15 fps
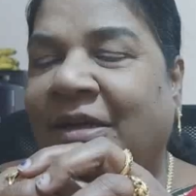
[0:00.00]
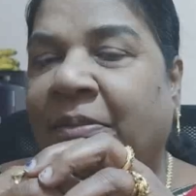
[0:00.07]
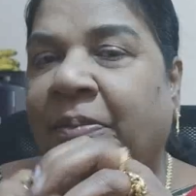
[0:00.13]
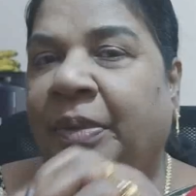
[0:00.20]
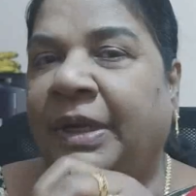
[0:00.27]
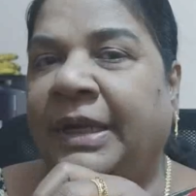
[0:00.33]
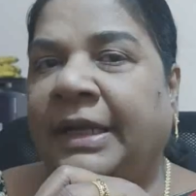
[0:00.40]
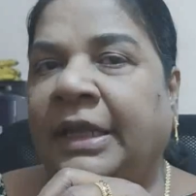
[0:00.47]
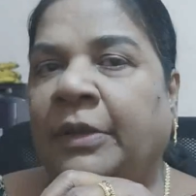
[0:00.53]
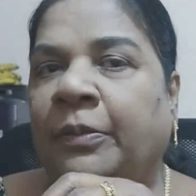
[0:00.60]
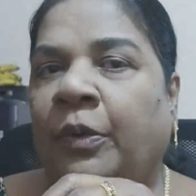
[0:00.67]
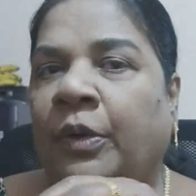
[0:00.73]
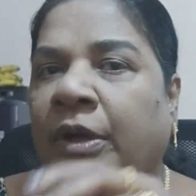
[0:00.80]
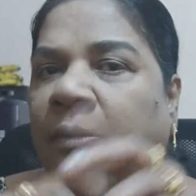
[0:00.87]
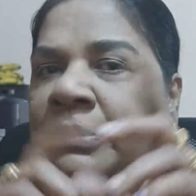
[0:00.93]
பிரிண்டிங்
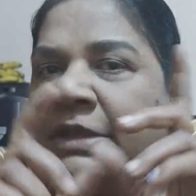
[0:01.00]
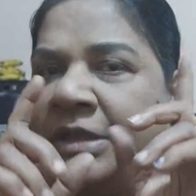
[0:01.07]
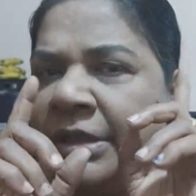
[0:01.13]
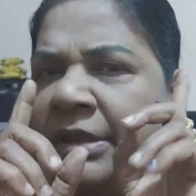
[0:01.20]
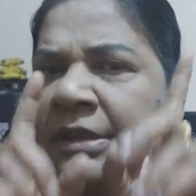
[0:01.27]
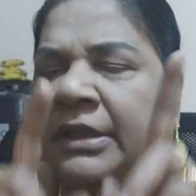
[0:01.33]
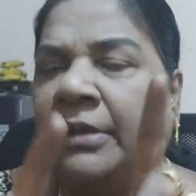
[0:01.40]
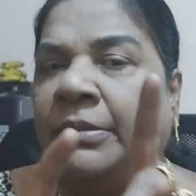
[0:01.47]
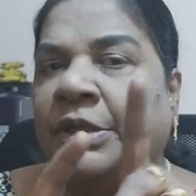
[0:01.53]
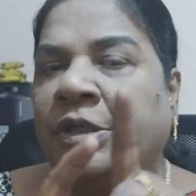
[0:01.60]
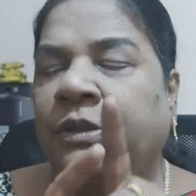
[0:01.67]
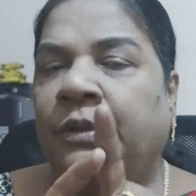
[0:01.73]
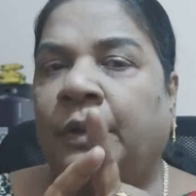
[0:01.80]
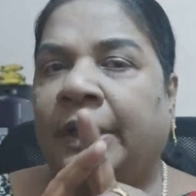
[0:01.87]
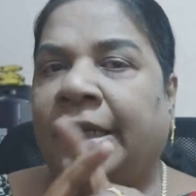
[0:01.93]
போடுற மிஷின் இந்த
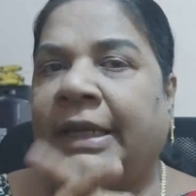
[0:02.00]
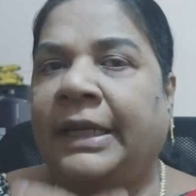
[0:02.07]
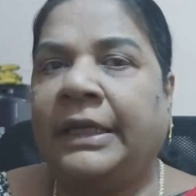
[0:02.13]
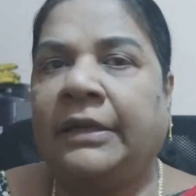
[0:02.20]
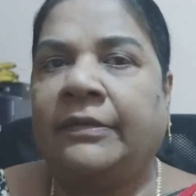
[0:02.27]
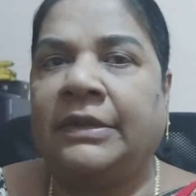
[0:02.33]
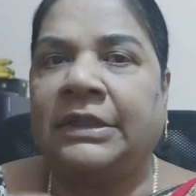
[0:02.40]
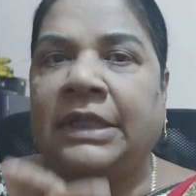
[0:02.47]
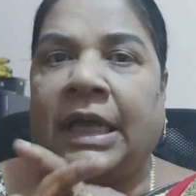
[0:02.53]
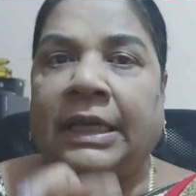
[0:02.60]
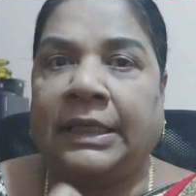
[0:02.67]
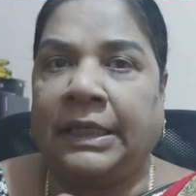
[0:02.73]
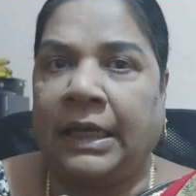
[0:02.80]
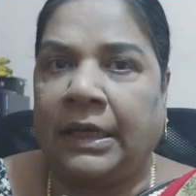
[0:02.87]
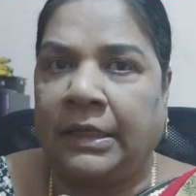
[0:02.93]
மிஷினோட ரேட்டு வந்து
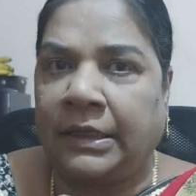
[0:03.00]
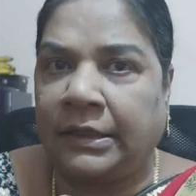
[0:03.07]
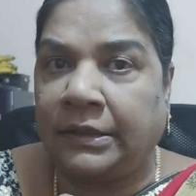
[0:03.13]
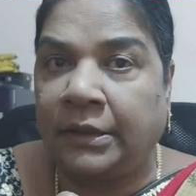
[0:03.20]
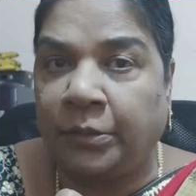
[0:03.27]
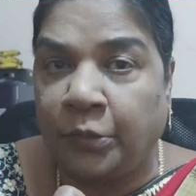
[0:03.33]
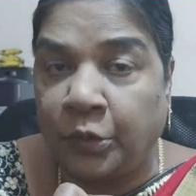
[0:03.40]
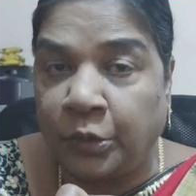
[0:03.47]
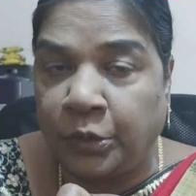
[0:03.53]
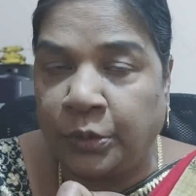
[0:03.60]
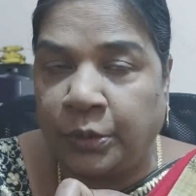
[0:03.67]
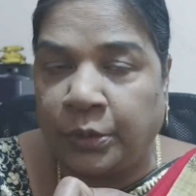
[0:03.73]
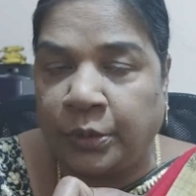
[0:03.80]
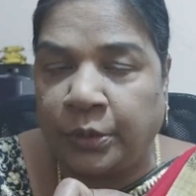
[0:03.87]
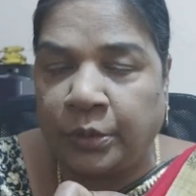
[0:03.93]
ஐயாயிரத்தி
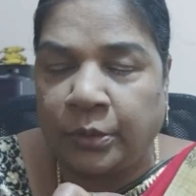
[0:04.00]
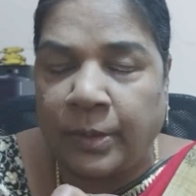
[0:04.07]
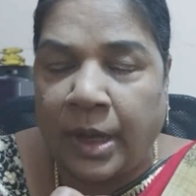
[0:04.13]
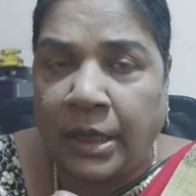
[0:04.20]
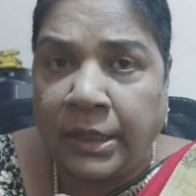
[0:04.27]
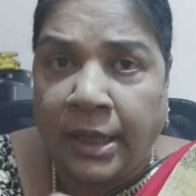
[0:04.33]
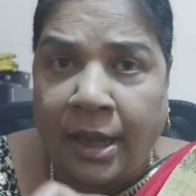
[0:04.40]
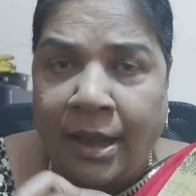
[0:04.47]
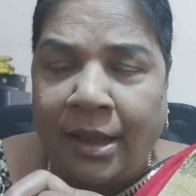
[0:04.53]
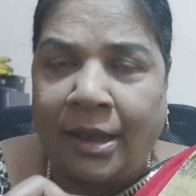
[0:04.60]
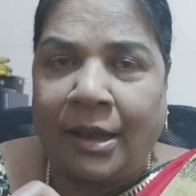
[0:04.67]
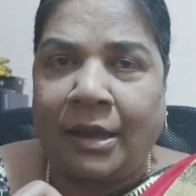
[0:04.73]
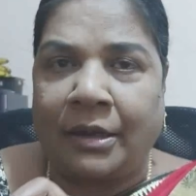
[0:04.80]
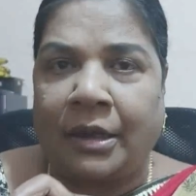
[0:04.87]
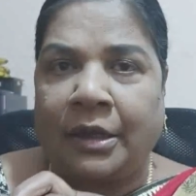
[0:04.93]
முந்நூறு ரூபாய்
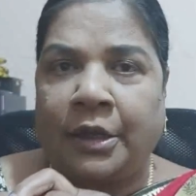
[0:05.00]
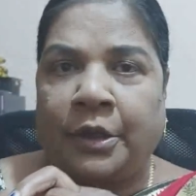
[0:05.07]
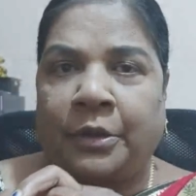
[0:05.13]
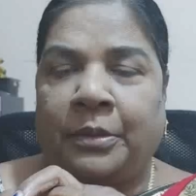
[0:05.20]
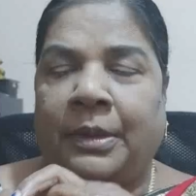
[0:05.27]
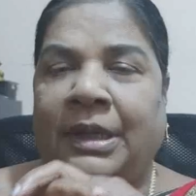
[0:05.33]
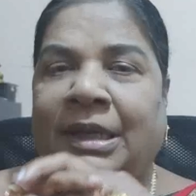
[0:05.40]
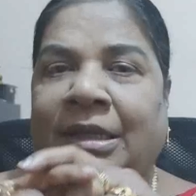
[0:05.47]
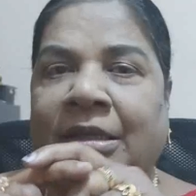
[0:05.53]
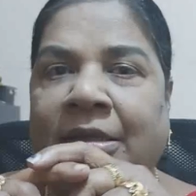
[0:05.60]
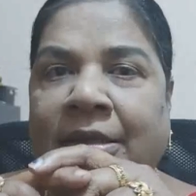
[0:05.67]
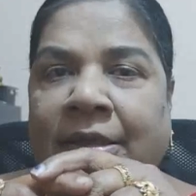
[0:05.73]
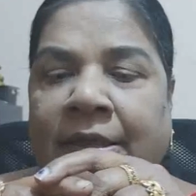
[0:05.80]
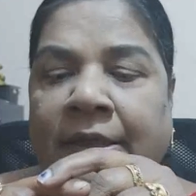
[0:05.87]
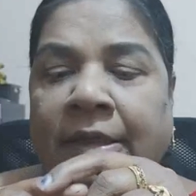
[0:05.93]
ஆறாயிரம் ரூபாயில்
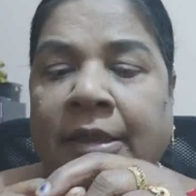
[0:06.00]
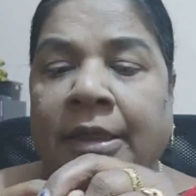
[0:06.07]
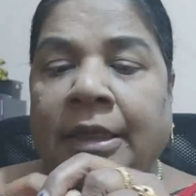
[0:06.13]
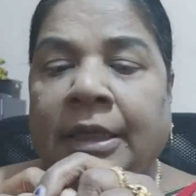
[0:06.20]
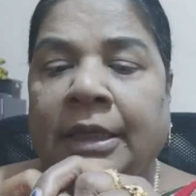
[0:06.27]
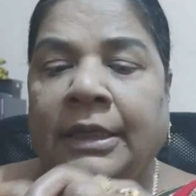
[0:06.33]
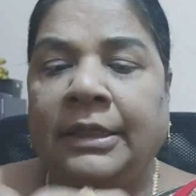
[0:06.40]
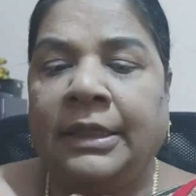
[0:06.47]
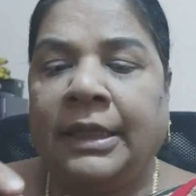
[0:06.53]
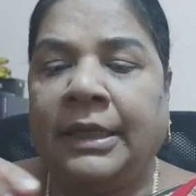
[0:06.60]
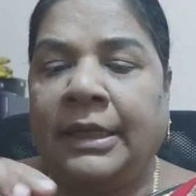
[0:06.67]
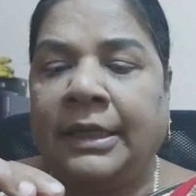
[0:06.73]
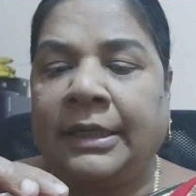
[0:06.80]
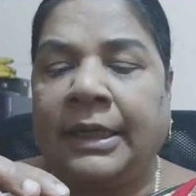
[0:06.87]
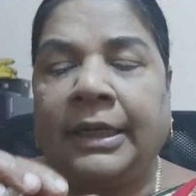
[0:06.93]
இருக்குது இது
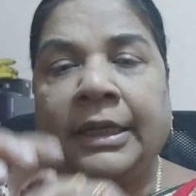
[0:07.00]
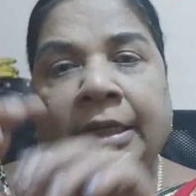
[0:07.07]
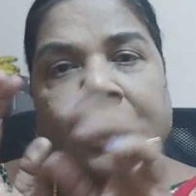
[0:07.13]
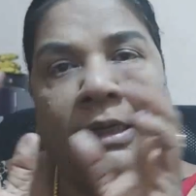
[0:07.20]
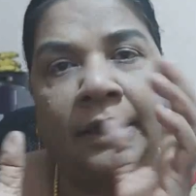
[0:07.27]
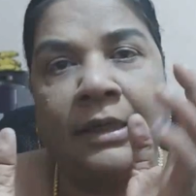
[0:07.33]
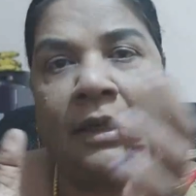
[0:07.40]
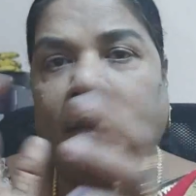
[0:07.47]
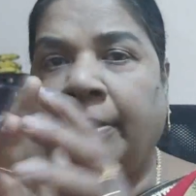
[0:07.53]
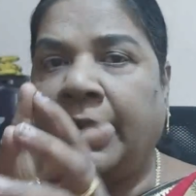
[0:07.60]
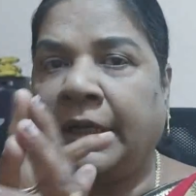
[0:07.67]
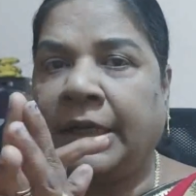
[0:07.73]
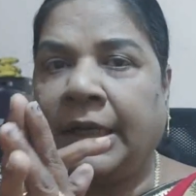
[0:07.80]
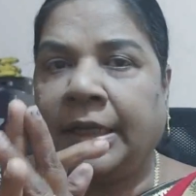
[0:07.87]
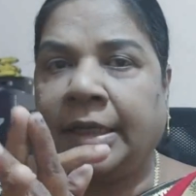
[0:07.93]
என்னென்னு கேட்டிங்கன்னா இந்தியா
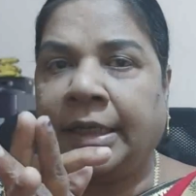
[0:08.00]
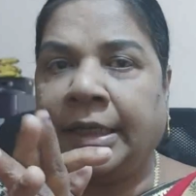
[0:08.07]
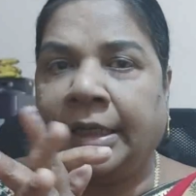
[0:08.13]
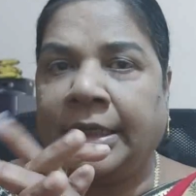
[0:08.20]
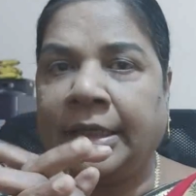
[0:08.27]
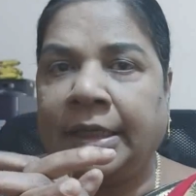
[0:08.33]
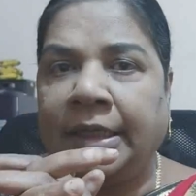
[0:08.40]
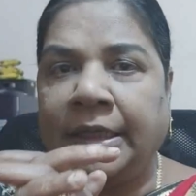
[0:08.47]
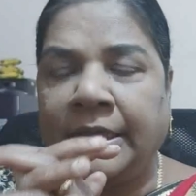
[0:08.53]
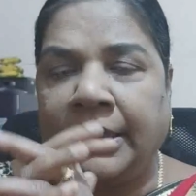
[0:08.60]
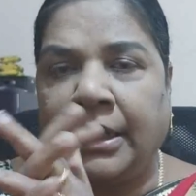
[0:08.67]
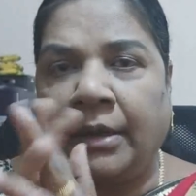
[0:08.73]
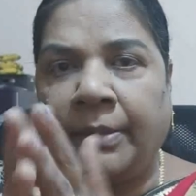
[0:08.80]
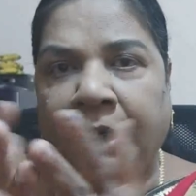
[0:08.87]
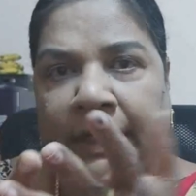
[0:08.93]
மார்ட்டில் கிடைக்கி
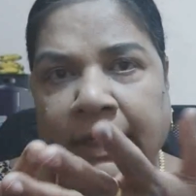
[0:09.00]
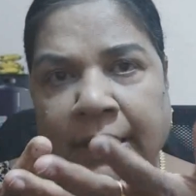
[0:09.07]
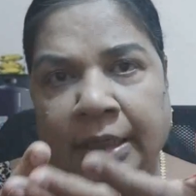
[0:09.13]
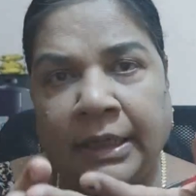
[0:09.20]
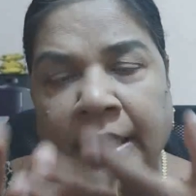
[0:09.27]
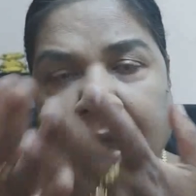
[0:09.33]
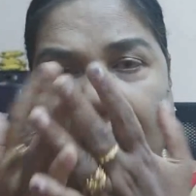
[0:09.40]
இந்தியா மார்ட்டில்